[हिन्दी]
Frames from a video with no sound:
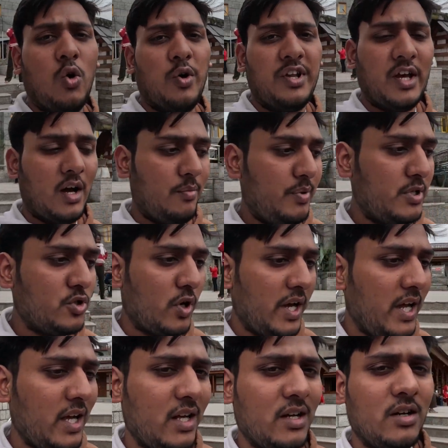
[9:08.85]
और यहाँ पे जो
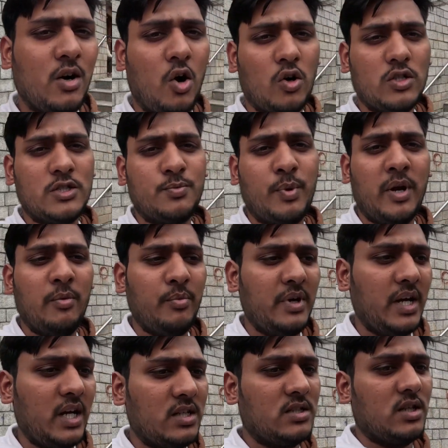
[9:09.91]
है एक हॉट स्प्रिंग
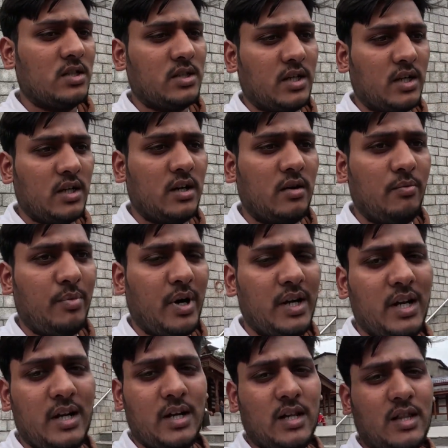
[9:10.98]
भी है जहाँ से कि गर्म
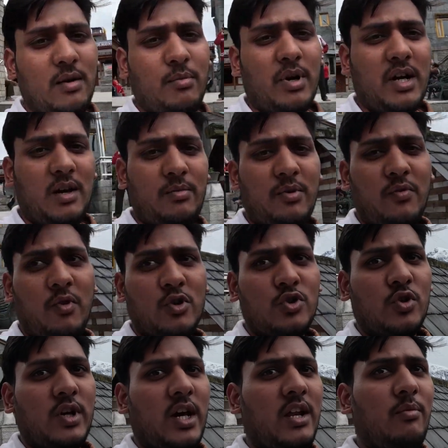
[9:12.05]
पानी निकलता है बट अभी वो
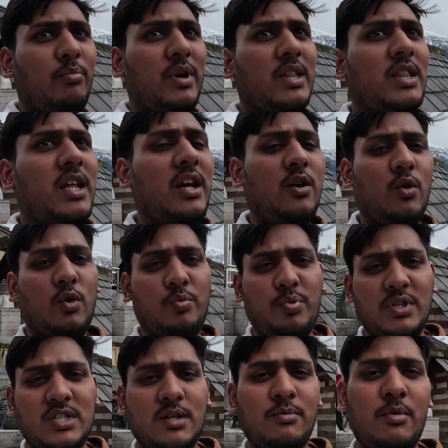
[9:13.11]
जो कह रहे हैं बंद है और
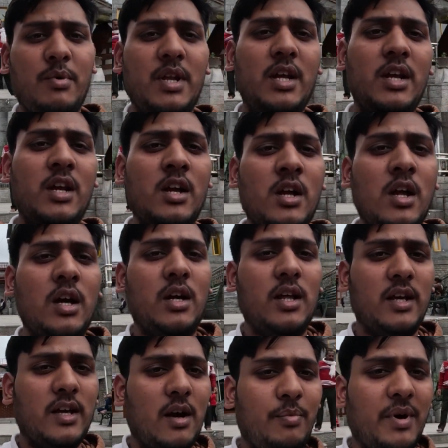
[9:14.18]
पीछे में मेरे
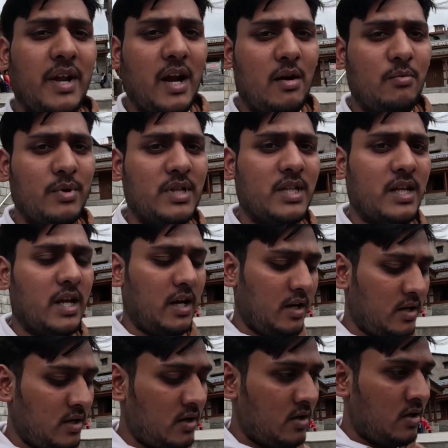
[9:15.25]
ठीक यहाँ पे राम मंदिर
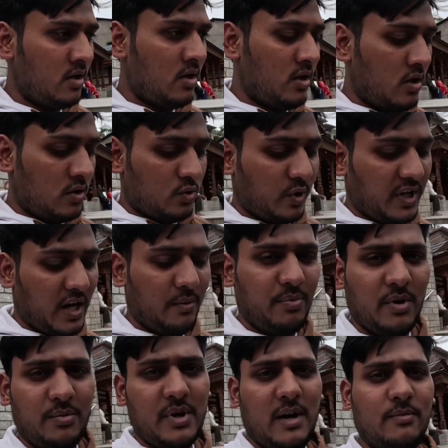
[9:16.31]
है तो यहाँ
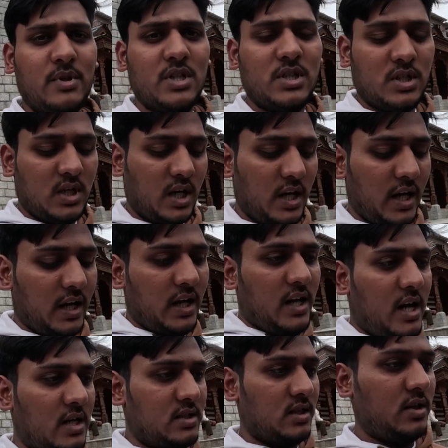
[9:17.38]
पे भी आप दर्शन करने के
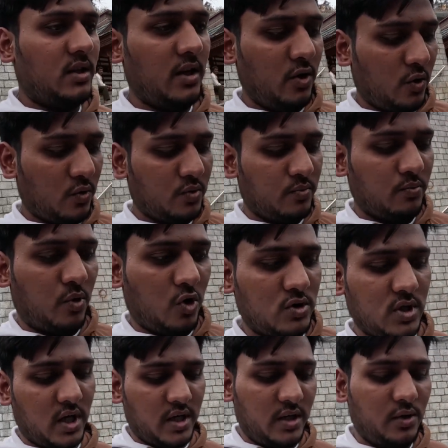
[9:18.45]
लिए आ सकते हैं और
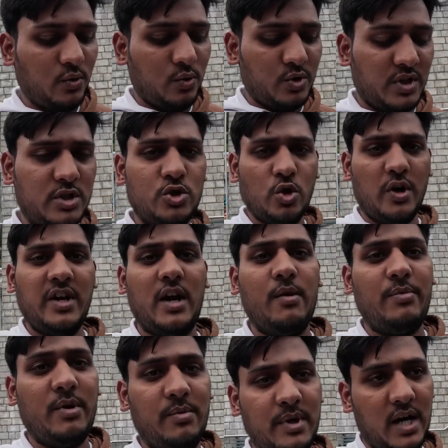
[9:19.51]
बहुत सारे टूरिस्ट जो है
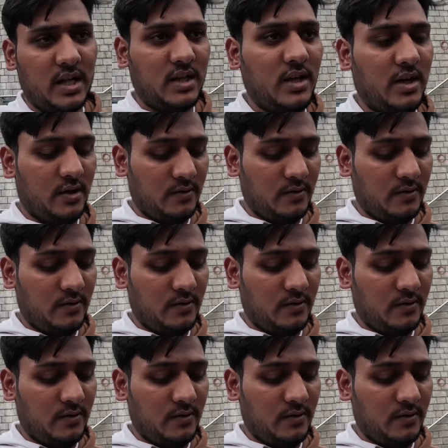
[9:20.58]
यहाँ पे भी आते